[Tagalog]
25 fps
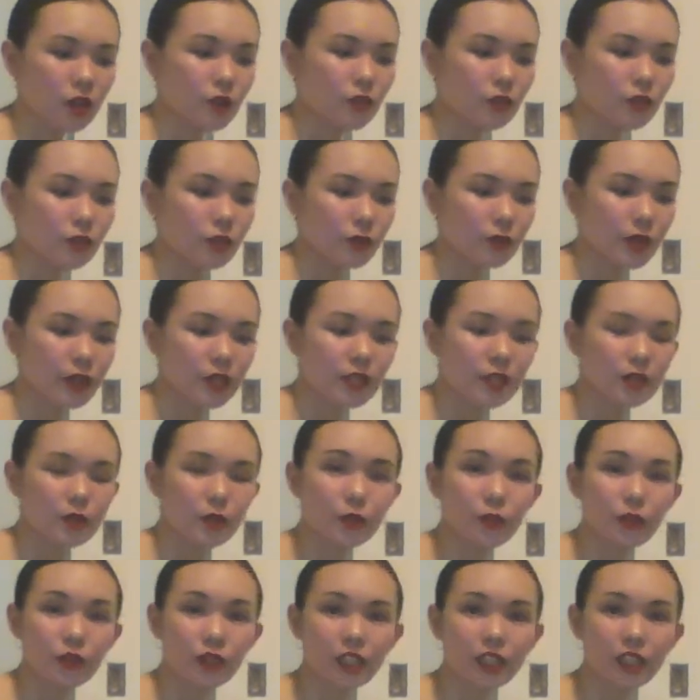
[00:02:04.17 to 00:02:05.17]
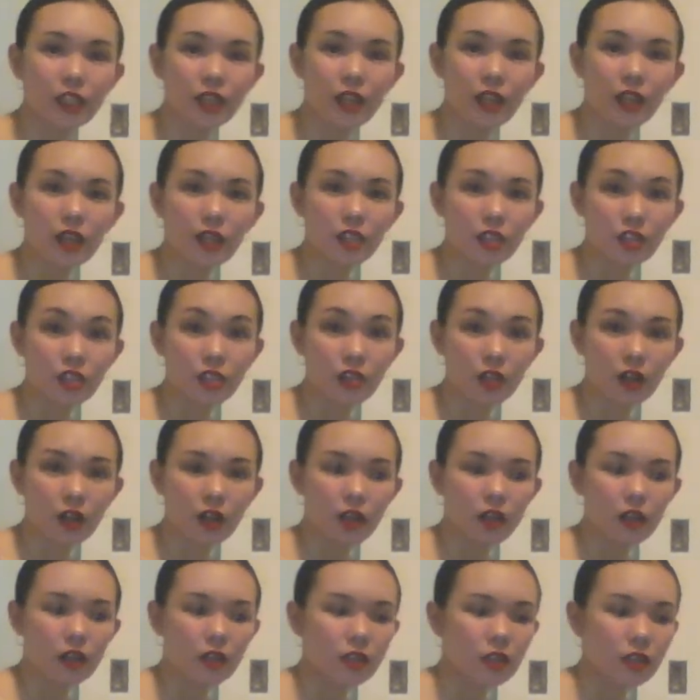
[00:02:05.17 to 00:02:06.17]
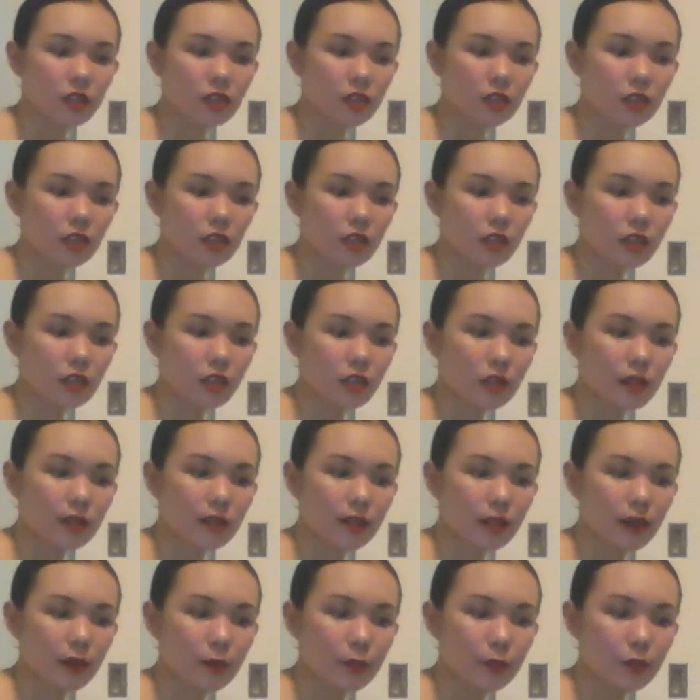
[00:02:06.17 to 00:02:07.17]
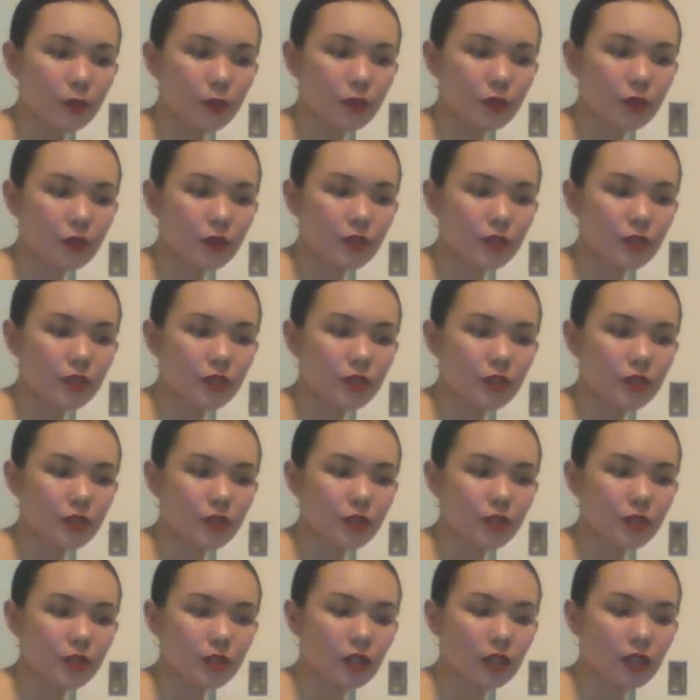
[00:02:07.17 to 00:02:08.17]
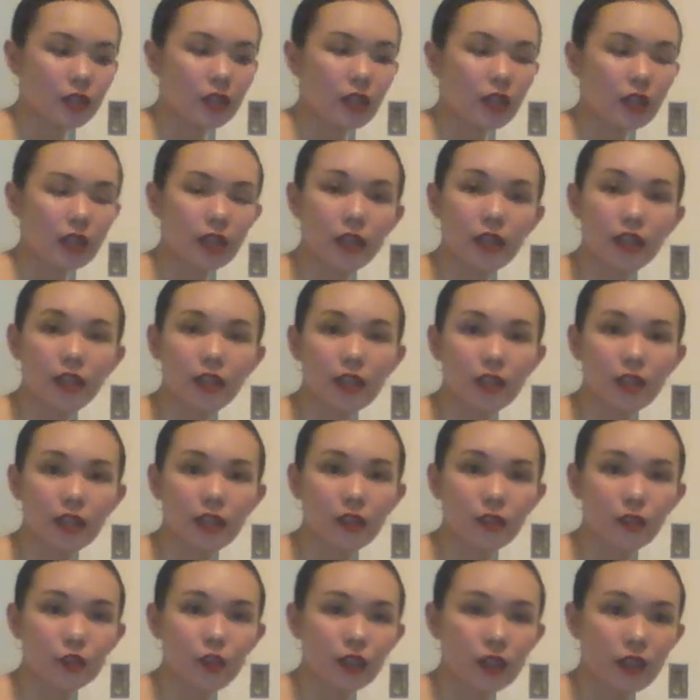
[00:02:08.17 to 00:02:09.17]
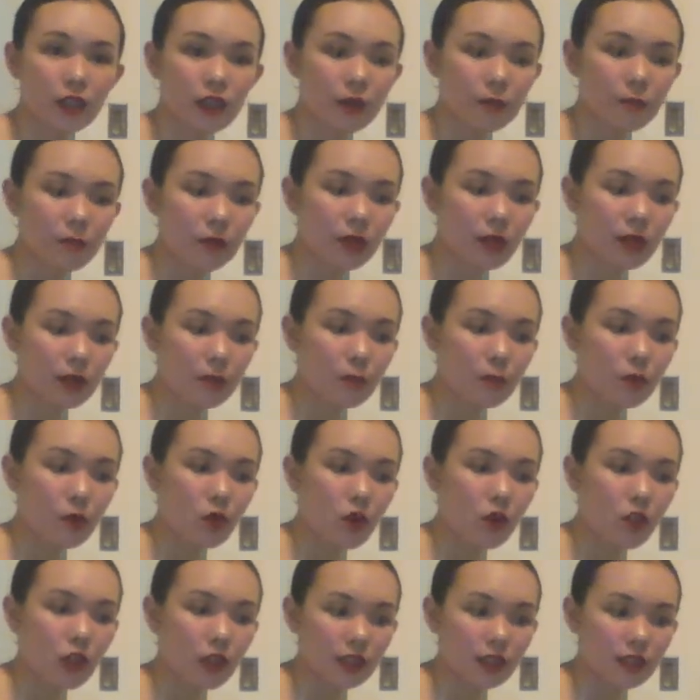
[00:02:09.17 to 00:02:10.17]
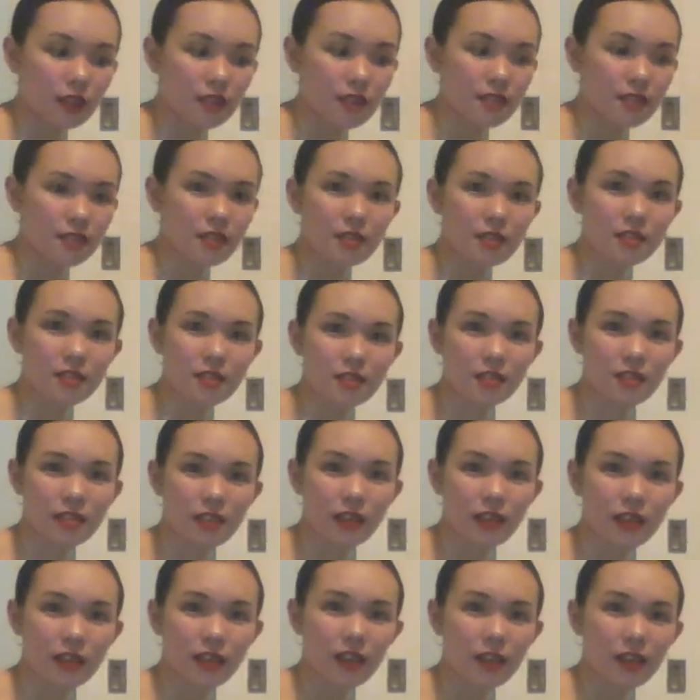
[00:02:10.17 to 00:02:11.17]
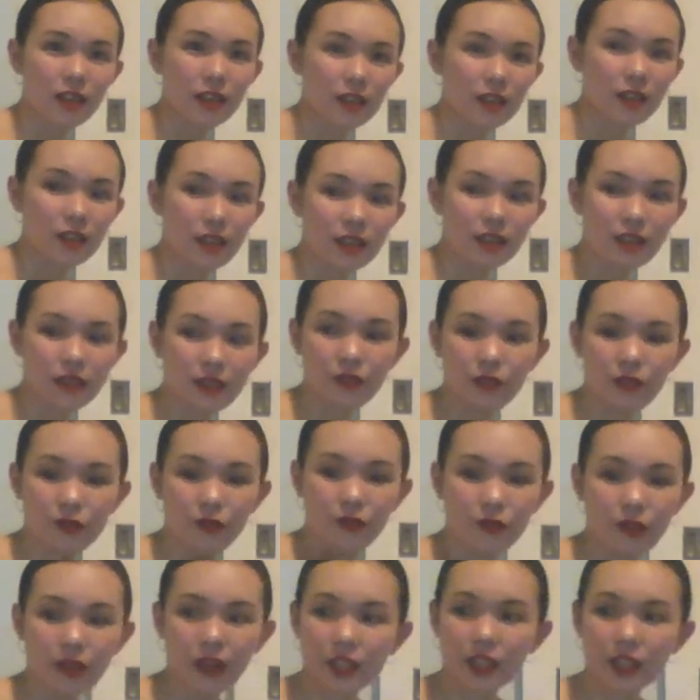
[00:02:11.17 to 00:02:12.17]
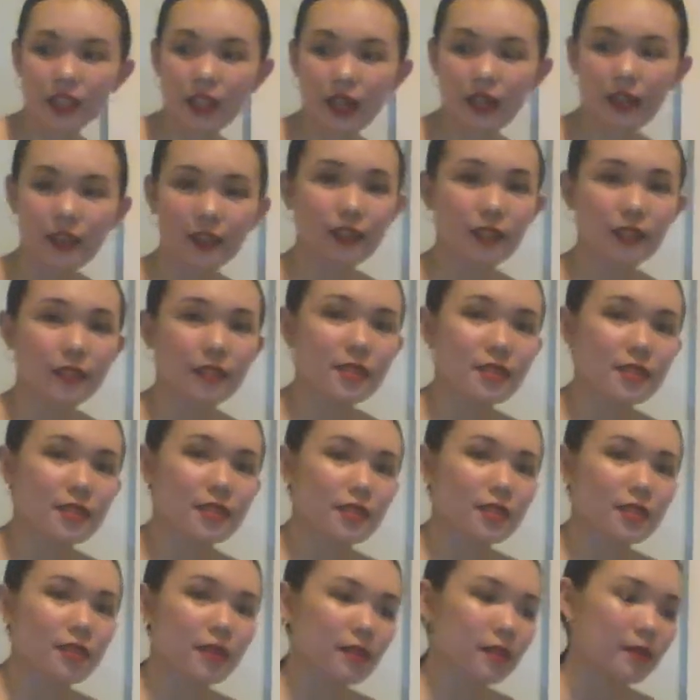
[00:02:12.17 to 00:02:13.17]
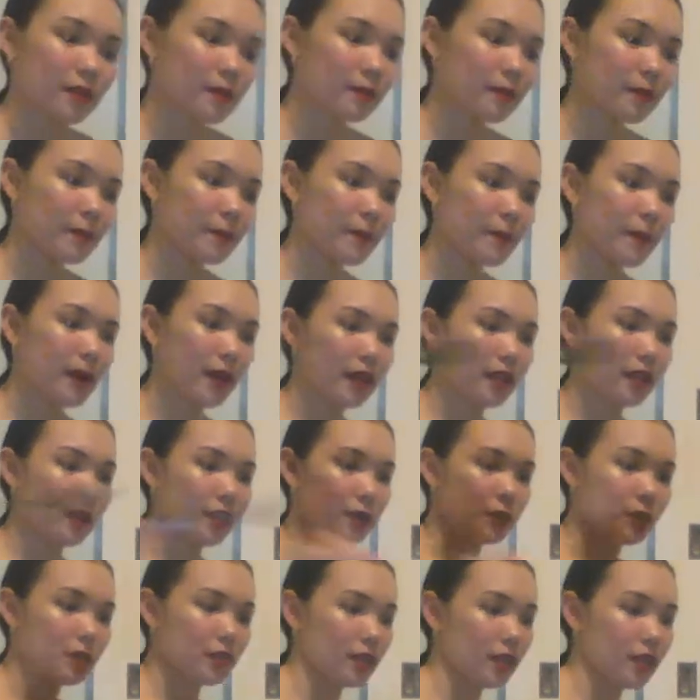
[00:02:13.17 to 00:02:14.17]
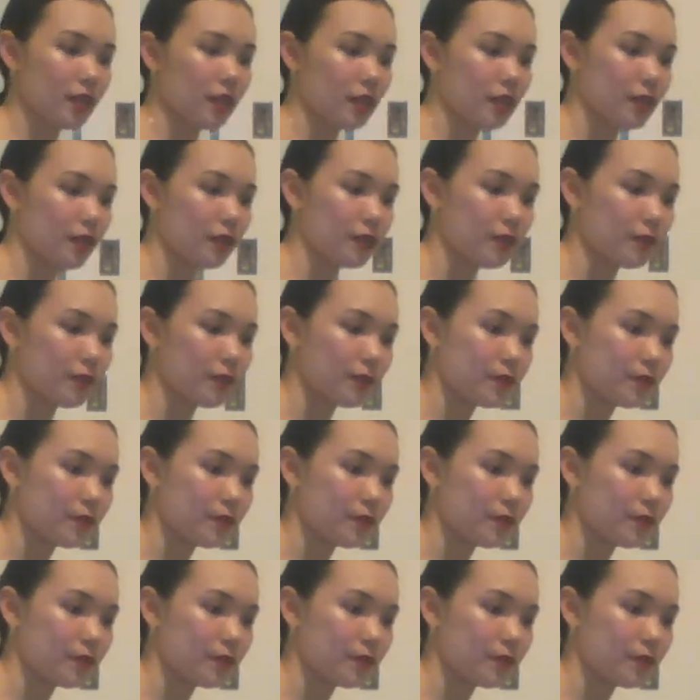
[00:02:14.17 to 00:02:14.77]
So, rice cooker na lang siya. Tapos, nilagyan niya to ng mga balls. Different kinds. Pakita ko sa inyo.